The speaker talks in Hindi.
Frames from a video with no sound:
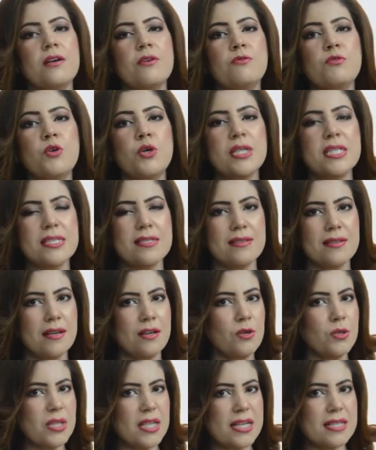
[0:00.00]
वो इस
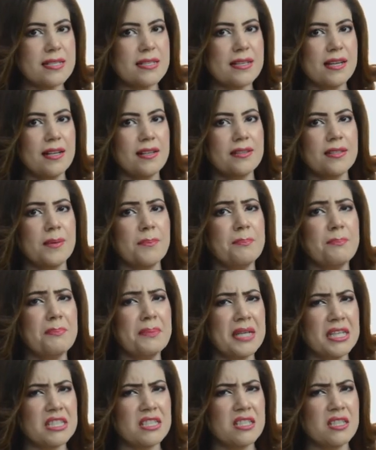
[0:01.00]
तरह उनका स्टाइल था
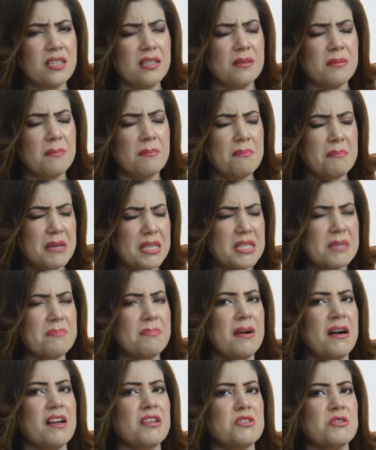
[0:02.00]
बेटी बस
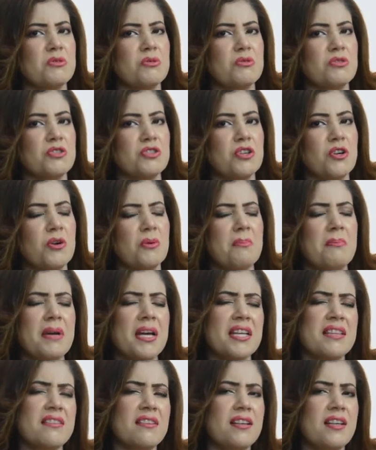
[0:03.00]
पास हो जाओ
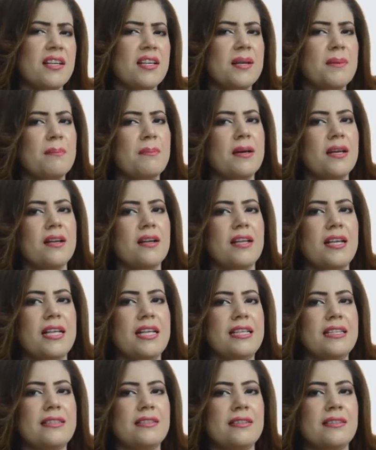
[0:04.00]
मैं इतने नंबर ले
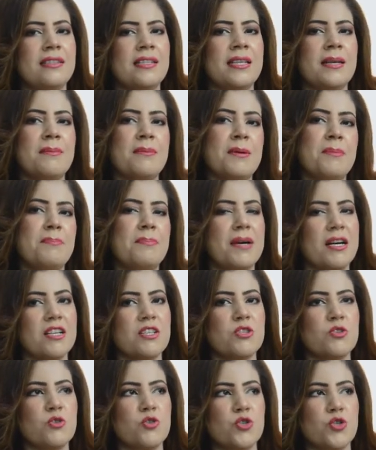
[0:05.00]
लेती थी कि मैं
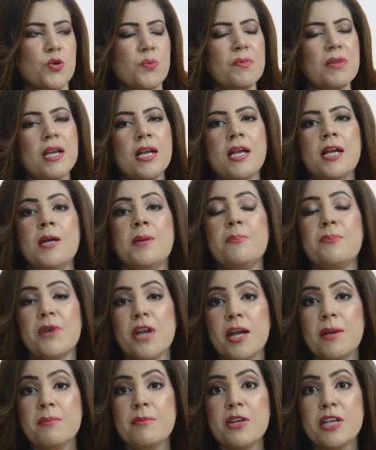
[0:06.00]
पास हो जाऊँ
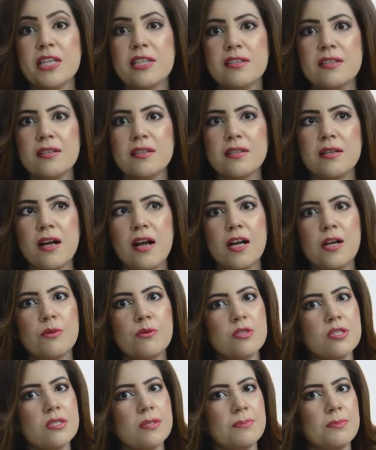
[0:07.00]
प्राइमरी तक आई
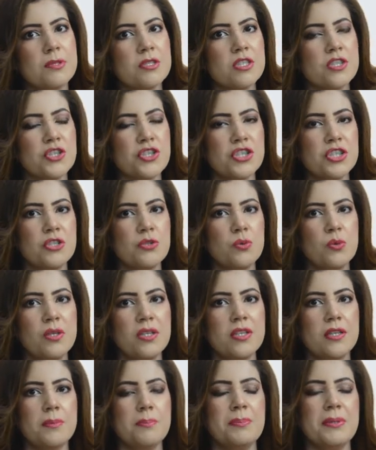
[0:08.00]
वॉज अ पोजिशन
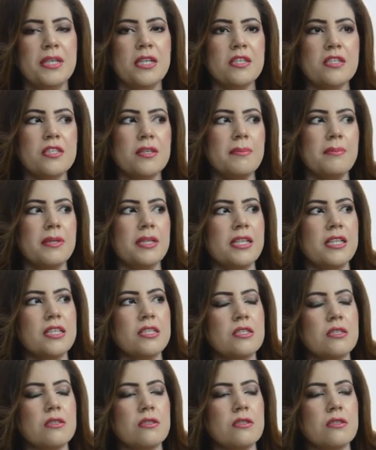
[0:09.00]
होल्डर फिर जब मेरी